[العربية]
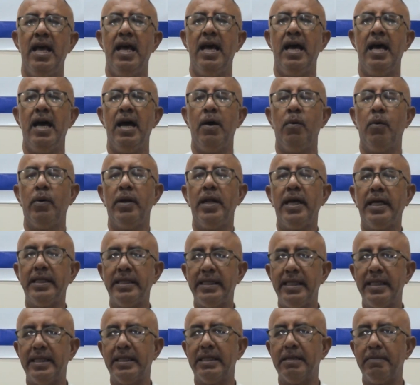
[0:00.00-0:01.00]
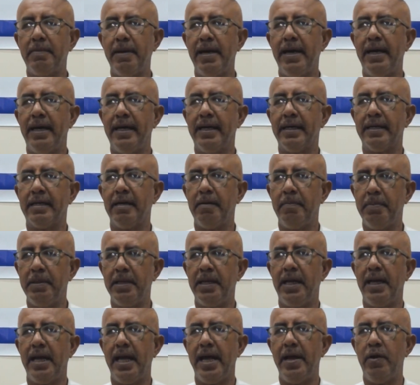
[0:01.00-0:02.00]
آه، ونعطي انطباع
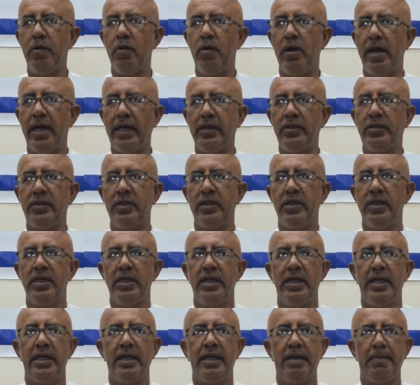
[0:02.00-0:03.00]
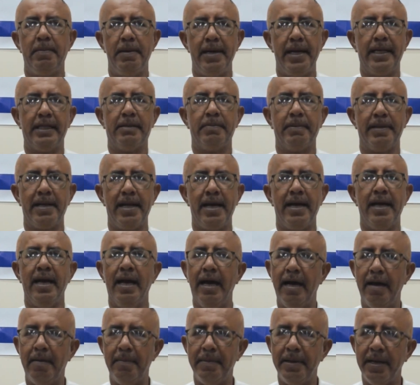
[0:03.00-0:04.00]
كبير على أن اللهج هي بيئة
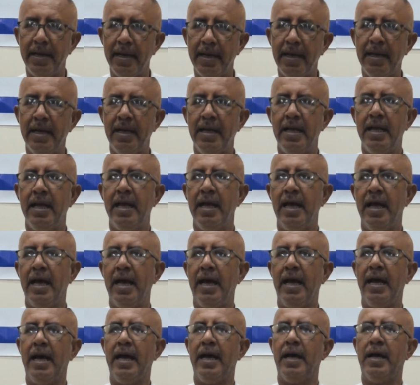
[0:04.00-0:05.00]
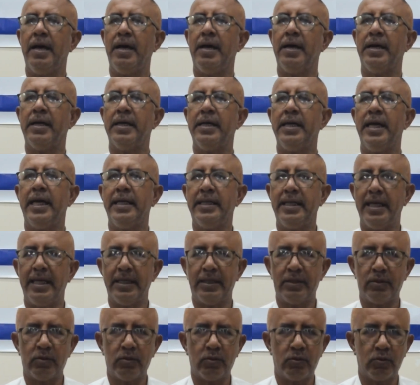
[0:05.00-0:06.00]
مناخ آمنة آه،
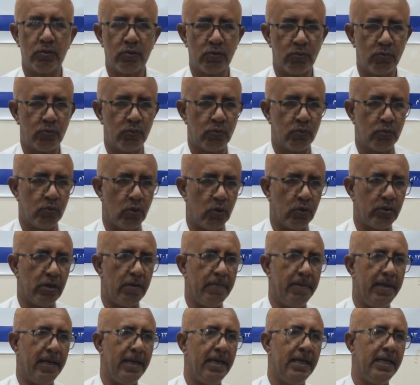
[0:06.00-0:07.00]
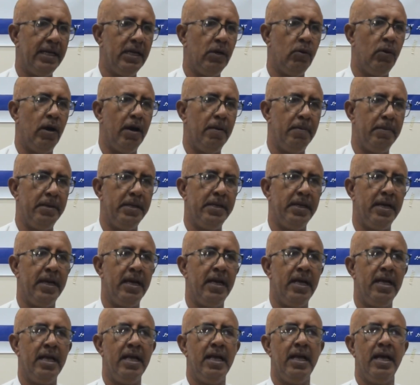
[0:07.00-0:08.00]
قيادات سلطة محلية وأمنية
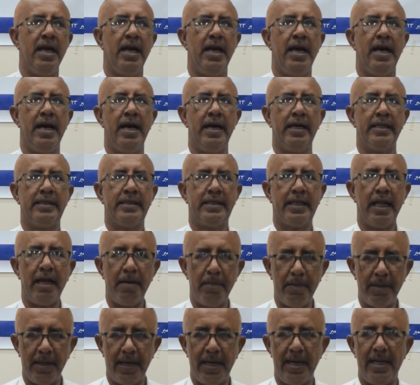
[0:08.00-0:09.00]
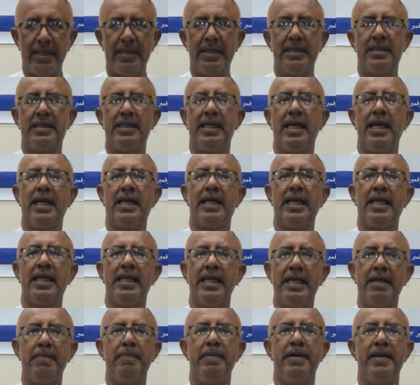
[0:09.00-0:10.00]
آه، تعمل على تسهيل
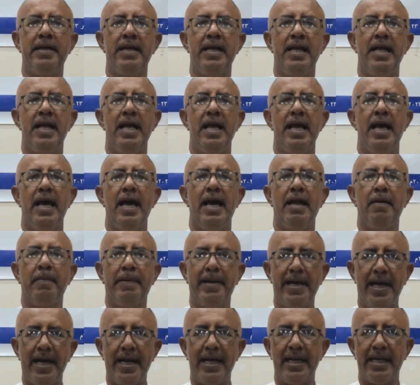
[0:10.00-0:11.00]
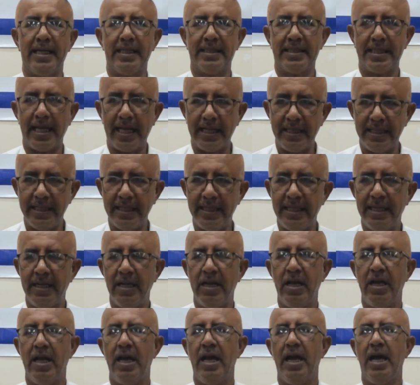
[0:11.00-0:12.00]
كثير من المناخ الاقتصادي
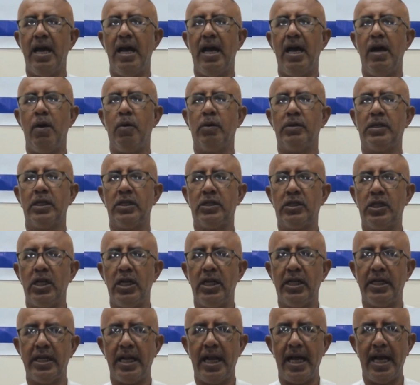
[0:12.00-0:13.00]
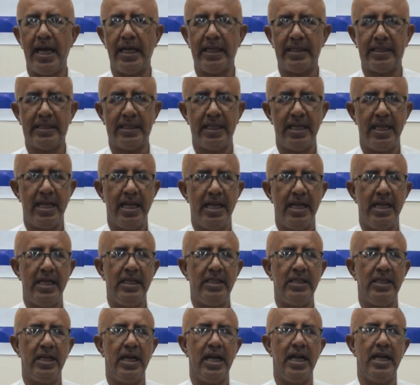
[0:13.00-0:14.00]
وتسهيل إجراءات
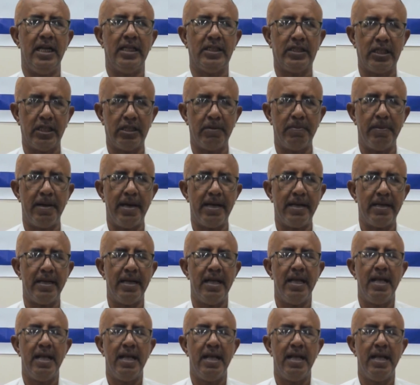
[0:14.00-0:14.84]
الاستثمار